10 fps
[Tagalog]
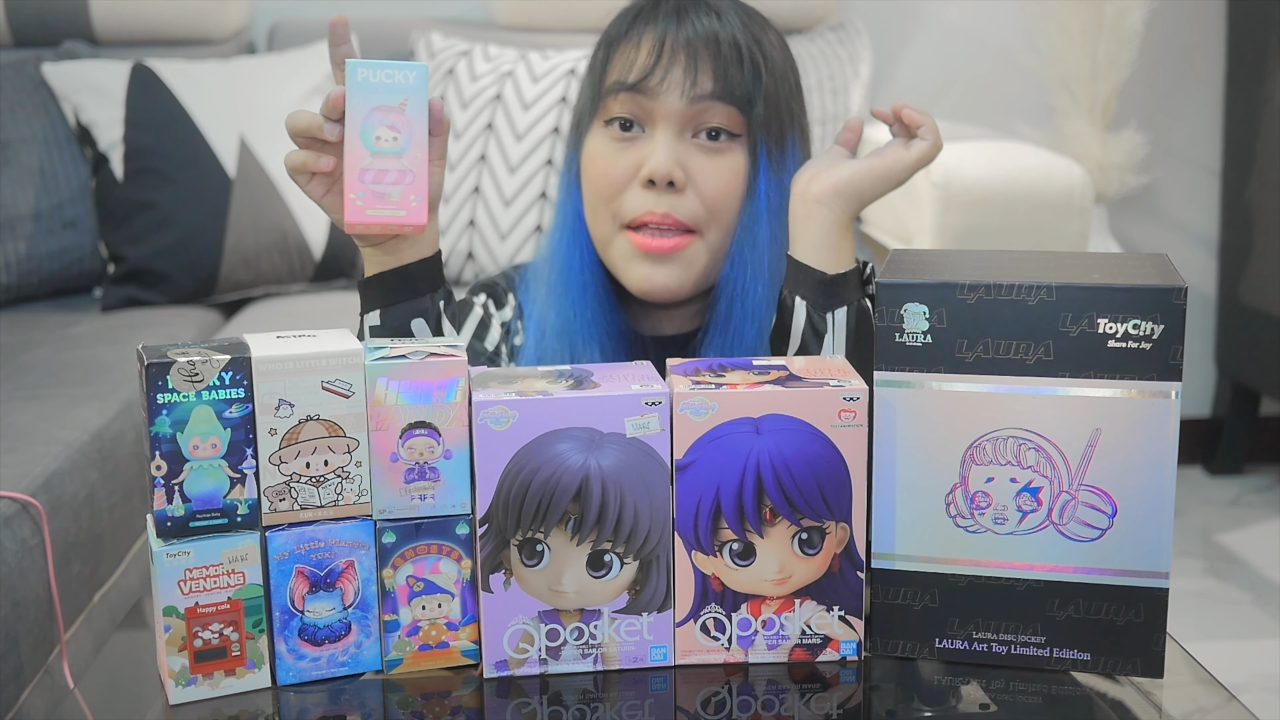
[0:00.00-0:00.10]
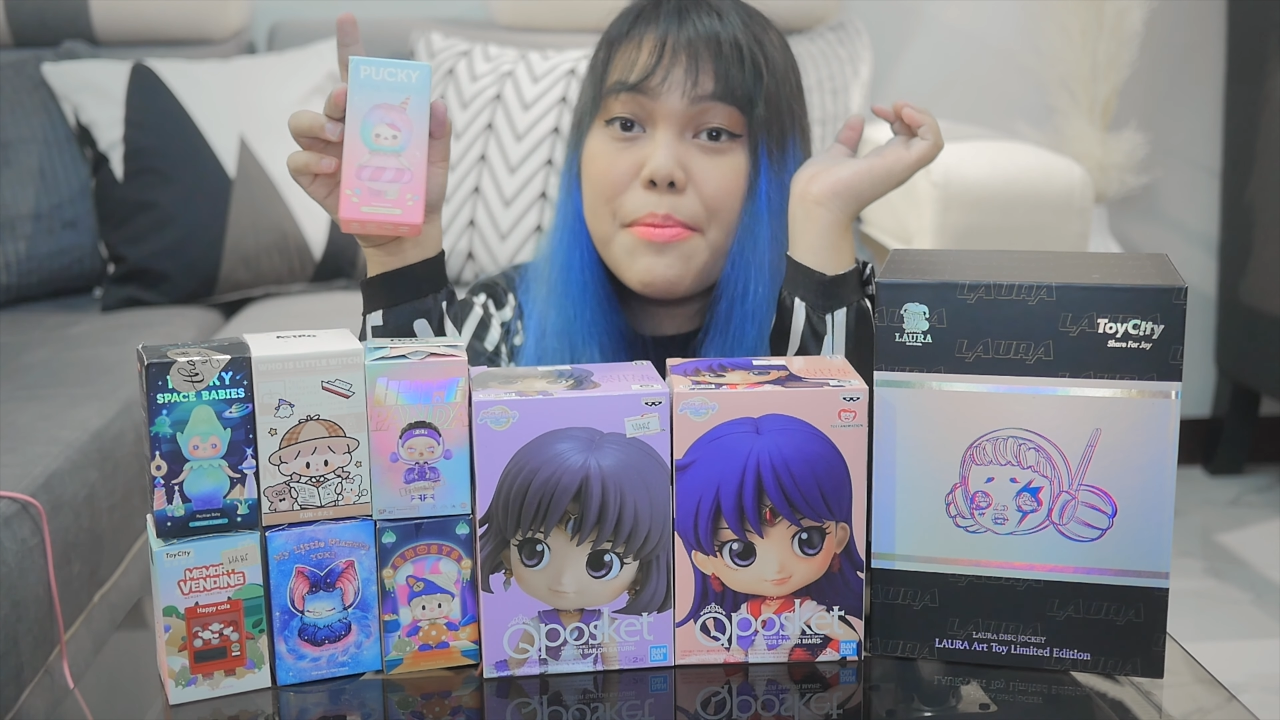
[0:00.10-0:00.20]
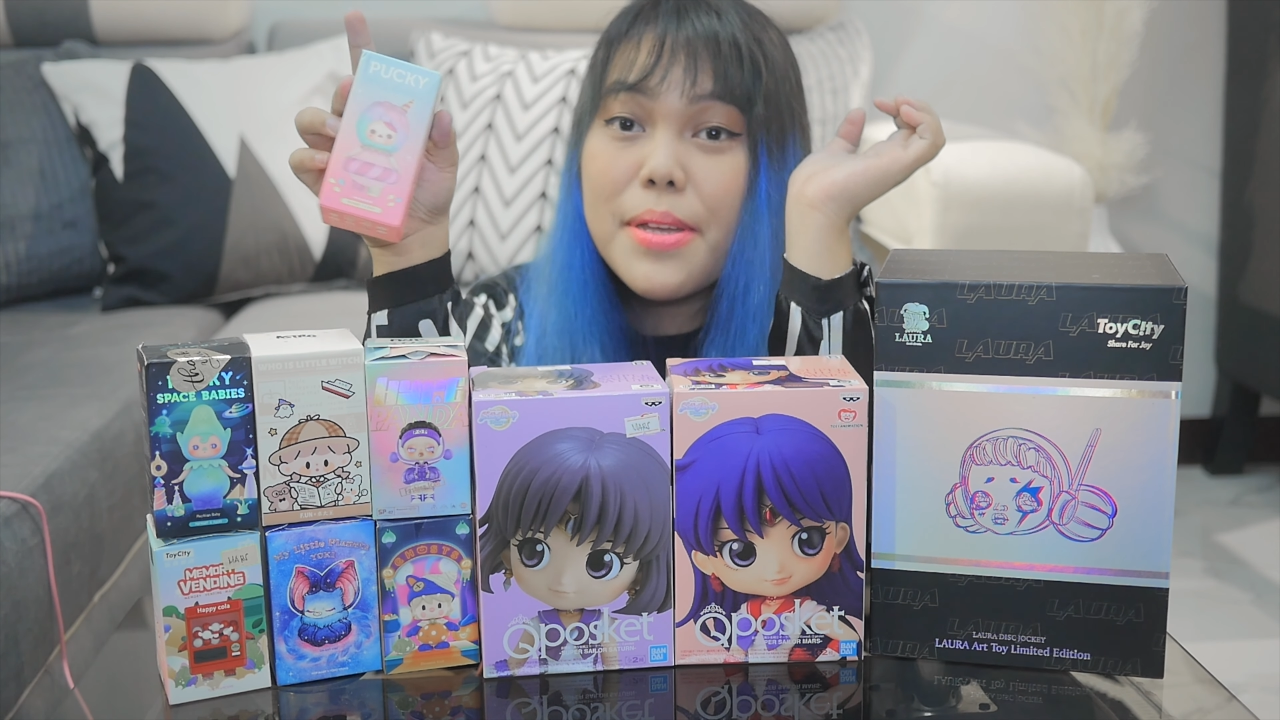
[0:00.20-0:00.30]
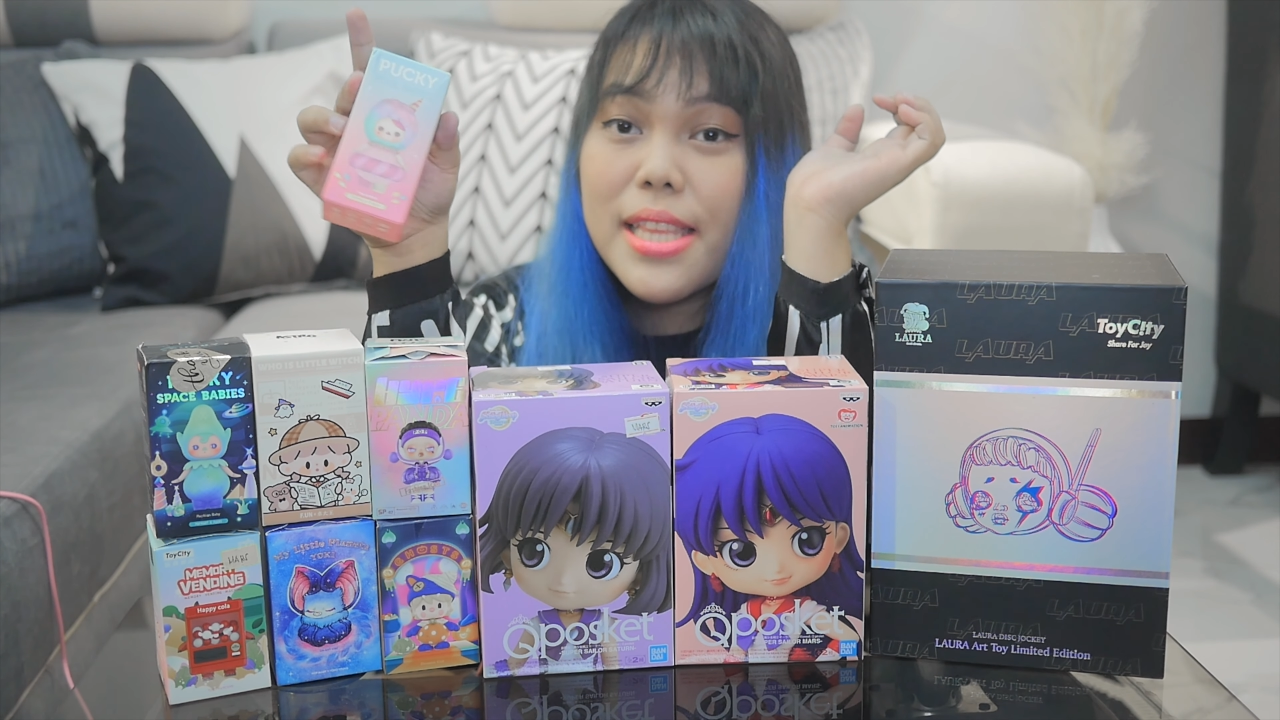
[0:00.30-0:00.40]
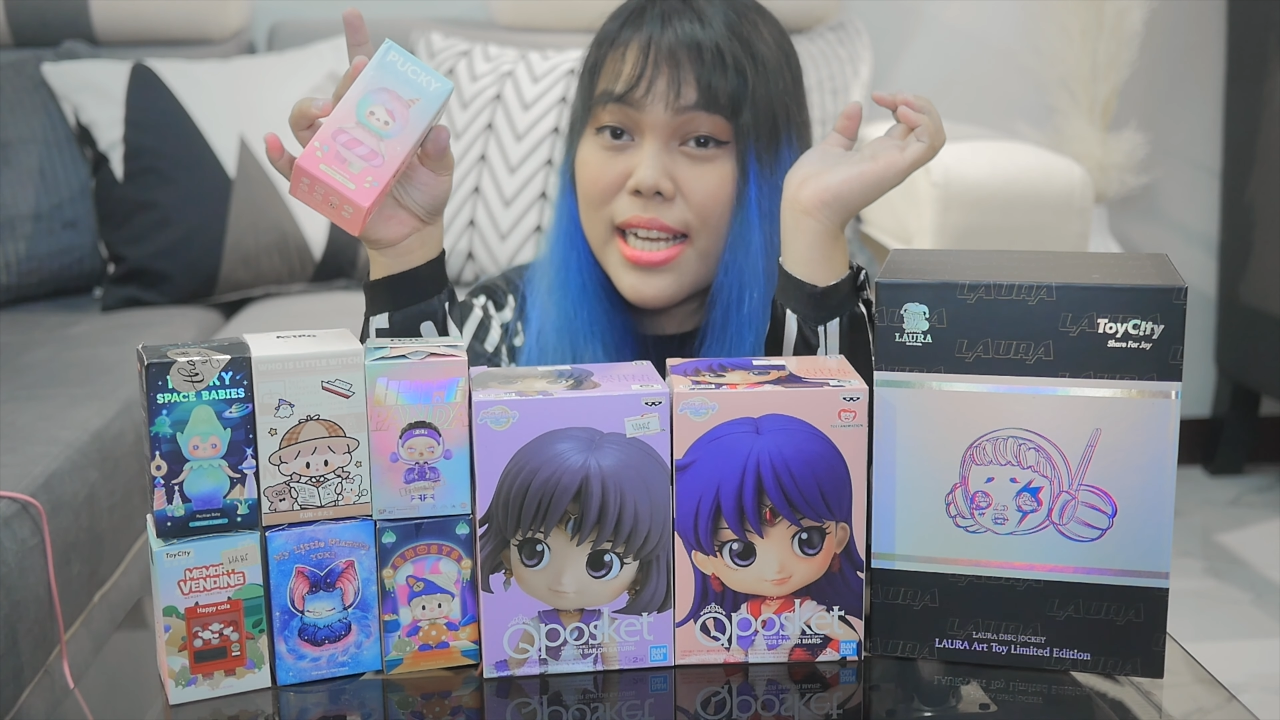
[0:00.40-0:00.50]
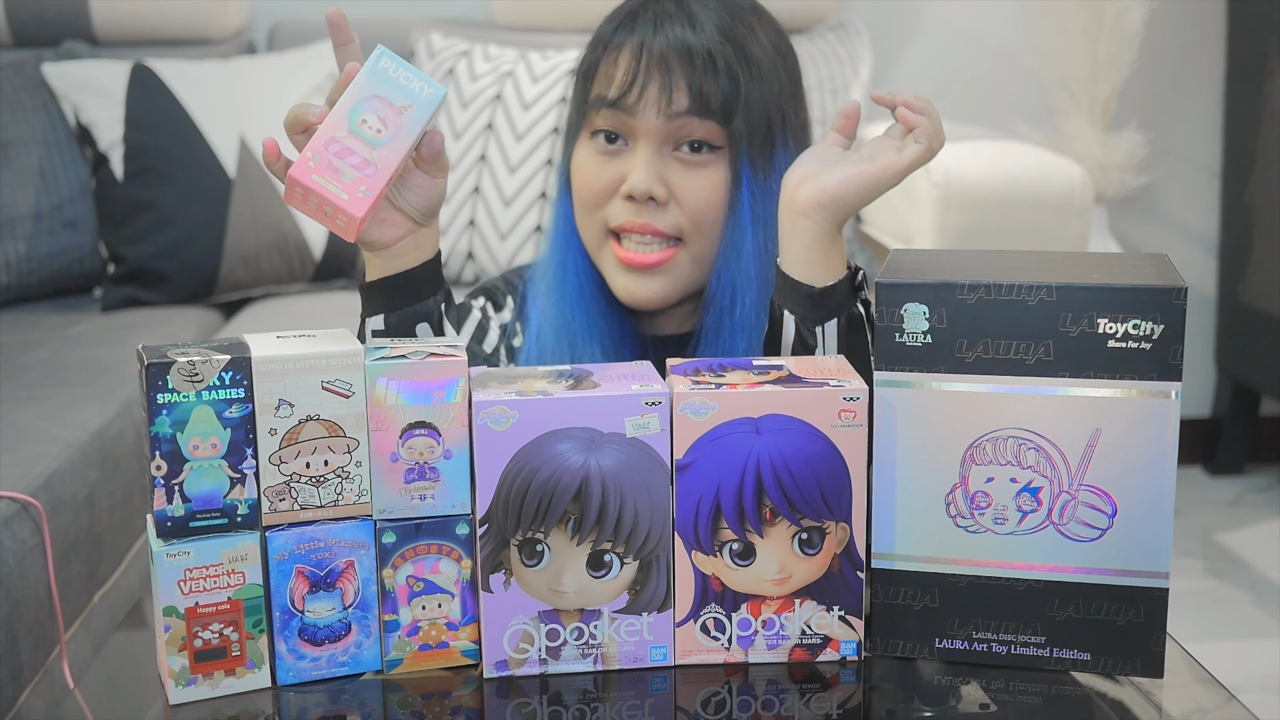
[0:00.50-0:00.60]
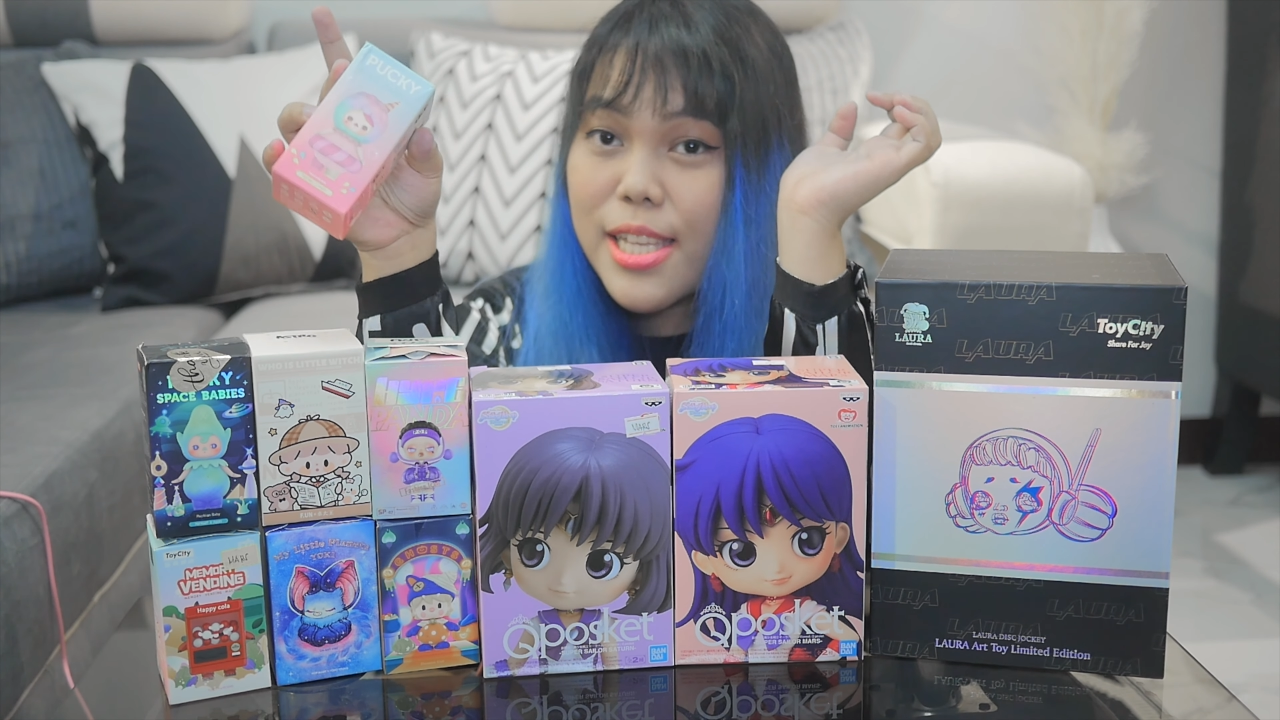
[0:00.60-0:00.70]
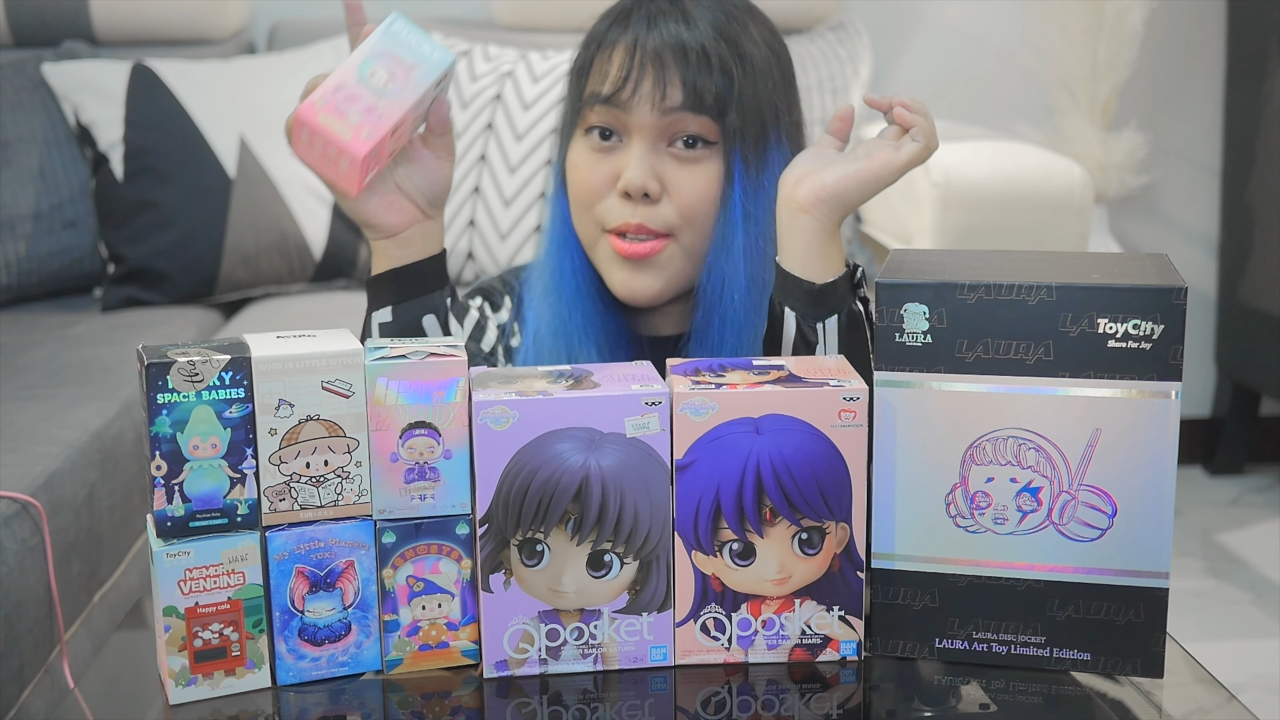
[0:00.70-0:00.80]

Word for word: and matagal na